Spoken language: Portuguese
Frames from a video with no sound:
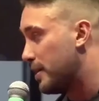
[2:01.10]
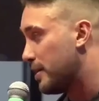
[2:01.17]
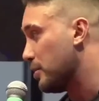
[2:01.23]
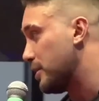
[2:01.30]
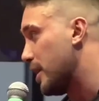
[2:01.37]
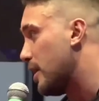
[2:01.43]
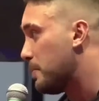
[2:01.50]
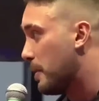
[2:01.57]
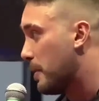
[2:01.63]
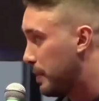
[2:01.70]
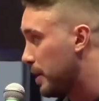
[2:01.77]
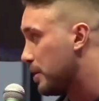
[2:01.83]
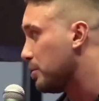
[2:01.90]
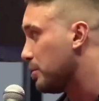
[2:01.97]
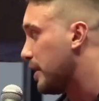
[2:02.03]
perca o Tampa,
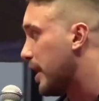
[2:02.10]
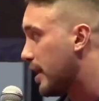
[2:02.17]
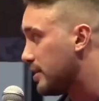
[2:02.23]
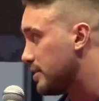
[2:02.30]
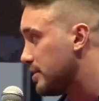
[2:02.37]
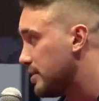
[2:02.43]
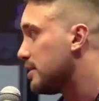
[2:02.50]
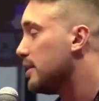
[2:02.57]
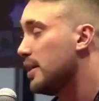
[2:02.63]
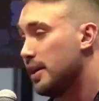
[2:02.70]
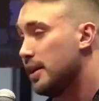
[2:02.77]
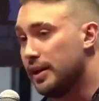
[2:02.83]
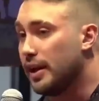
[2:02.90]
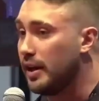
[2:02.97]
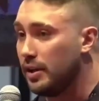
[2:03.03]
perca o Texas,
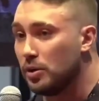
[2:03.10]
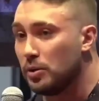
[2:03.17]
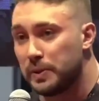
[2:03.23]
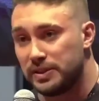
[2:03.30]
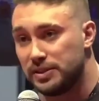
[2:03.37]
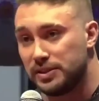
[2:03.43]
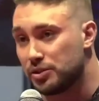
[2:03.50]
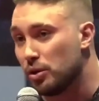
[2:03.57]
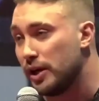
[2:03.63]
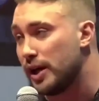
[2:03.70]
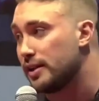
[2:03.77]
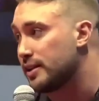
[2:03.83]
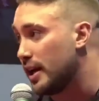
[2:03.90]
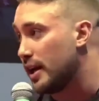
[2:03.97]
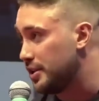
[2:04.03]
e aí eu preciso
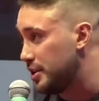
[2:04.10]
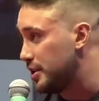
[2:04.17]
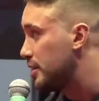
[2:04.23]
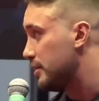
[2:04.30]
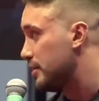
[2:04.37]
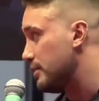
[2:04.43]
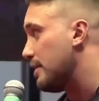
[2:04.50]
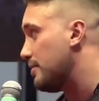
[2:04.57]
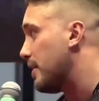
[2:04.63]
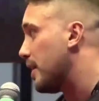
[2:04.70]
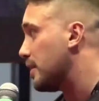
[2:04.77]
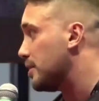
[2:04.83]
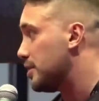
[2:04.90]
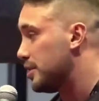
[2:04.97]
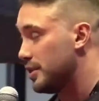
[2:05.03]
correr atrás de, da
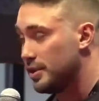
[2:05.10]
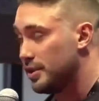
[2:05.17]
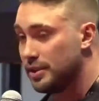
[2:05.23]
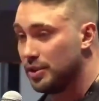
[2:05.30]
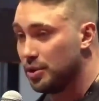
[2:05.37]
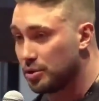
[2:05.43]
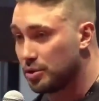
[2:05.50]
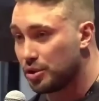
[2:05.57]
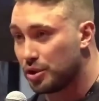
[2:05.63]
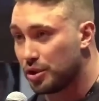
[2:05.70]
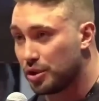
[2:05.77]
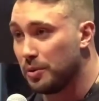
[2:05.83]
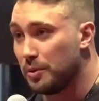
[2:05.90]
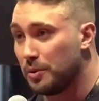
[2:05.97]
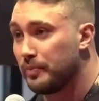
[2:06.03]
vaga de, de outro
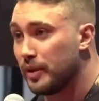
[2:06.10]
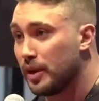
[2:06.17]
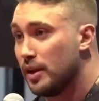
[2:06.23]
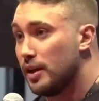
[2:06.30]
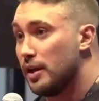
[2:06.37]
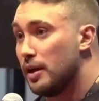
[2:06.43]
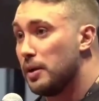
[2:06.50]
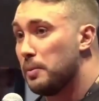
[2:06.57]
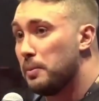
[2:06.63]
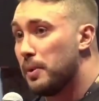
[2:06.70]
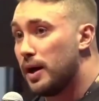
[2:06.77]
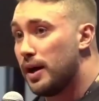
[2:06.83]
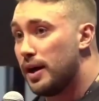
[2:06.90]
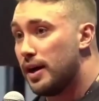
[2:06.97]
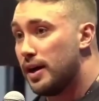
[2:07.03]
show.
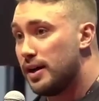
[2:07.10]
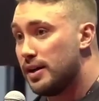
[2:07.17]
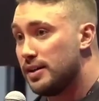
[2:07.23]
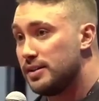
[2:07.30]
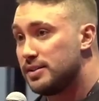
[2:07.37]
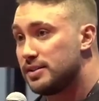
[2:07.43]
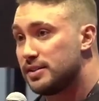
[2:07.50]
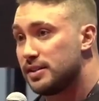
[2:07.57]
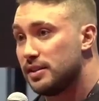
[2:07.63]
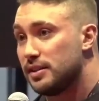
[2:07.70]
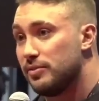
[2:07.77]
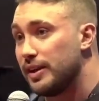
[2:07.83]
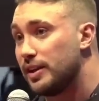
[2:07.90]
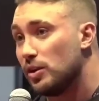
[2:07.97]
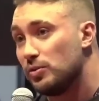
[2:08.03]
Mas
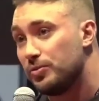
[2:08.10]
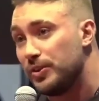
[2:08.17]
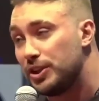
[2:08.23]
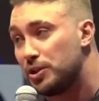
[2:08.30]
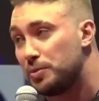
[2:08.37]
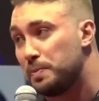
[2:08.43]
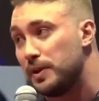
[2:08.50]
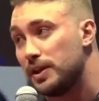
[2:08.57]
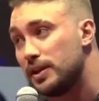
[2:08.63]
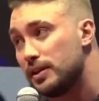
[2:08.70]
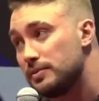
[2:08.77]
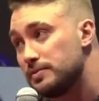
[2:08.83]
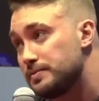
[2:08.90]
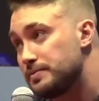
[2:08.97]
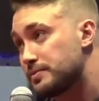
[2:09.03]
vai ter o Fit
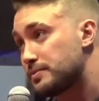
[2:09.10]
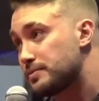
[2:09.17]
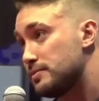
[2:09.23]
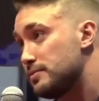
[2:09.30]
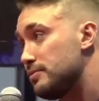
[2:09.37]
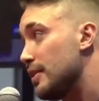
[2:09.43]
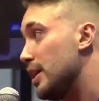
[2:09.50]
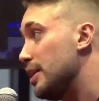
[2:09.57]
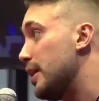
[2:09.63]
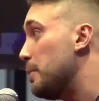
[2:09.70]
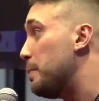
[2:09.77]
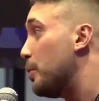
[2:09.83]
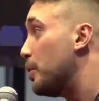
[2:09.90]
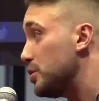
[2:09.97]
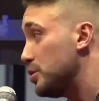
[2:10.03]
Pira
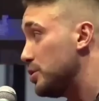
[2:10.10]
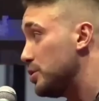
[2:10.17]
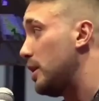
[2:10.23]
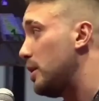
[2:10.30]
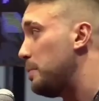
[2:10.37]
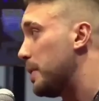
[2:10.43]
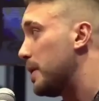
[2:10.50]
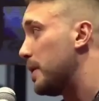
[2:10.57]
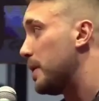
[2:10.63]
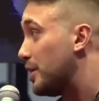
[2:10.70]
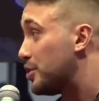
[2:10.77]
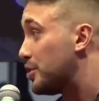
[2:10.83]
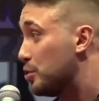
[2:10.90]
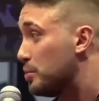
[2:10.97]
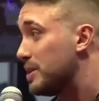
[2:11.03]
depois do Olímpia,
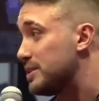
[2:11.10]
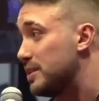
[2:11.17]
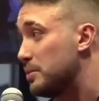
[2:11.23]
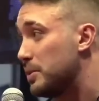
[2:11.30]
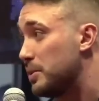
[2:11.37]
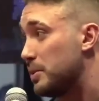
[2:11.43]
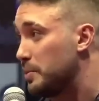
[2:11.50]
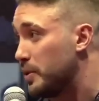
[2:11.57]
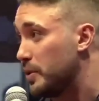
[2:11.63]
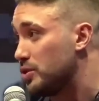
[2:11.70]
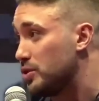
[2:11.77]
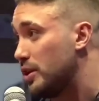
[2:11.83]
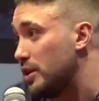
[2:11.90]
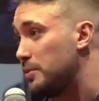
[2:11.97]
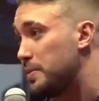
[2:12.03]
acho que uma semana
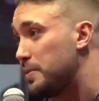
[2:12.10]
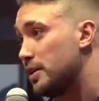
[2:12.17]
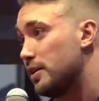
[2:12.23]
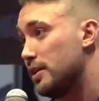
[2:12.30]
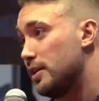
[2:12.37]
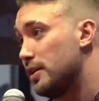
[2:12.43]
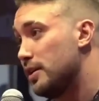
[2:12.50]
depois do Olímpia,